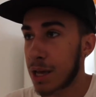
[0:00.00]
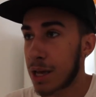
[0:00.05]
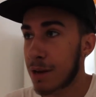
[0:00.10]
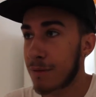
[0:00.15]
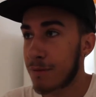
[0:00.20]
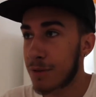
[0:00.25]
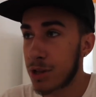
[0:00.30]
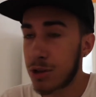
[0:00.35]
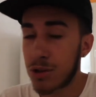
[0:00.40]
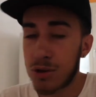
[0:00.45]

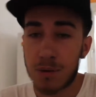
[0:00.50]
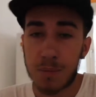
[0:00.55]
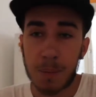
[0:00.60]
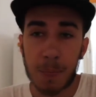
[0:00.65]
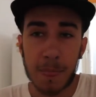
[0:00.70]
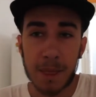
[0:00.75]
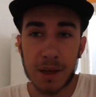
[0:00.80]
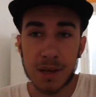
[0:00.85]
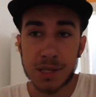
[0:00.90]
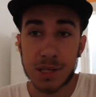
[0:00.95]
il
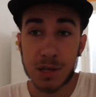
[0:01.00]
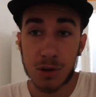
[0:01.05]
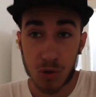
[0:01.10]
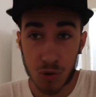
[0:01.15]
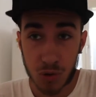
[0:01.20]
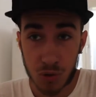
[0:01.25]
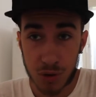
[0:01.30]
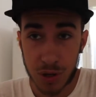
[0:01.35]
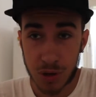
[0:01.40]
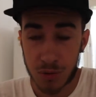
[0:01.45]
video si
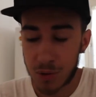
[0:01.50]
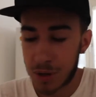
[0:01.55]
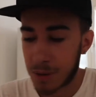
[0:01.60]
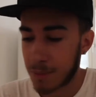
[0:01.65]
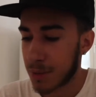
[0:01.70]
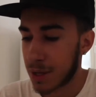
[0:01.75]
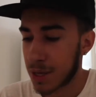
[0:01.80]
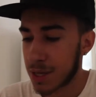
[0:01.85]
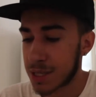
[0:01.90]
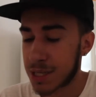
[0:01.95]
conclude qui.